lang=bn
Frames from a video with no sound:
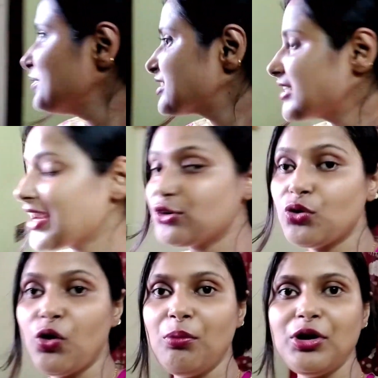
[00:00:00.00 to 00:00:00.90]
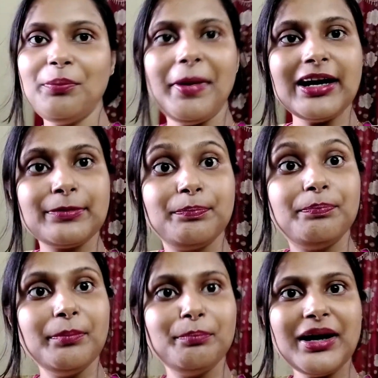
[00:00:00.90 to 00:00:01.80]
এখন বৃষ্টিটা একটু কমলো বাট
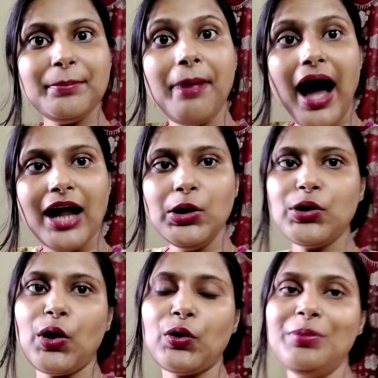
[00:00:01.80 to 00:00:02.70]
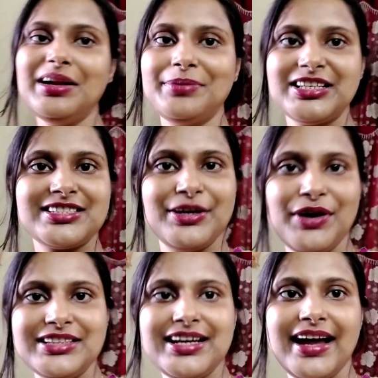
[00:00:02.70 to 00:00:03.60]
মানে ভালো রকমের
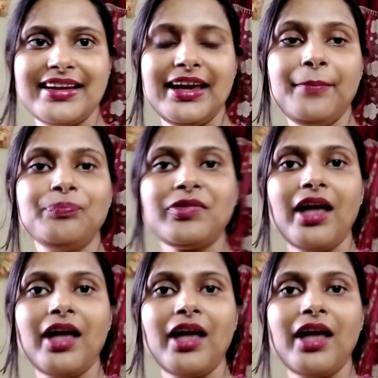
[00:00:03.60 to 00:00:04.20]
বৃষ্টি হয়েছে আর কি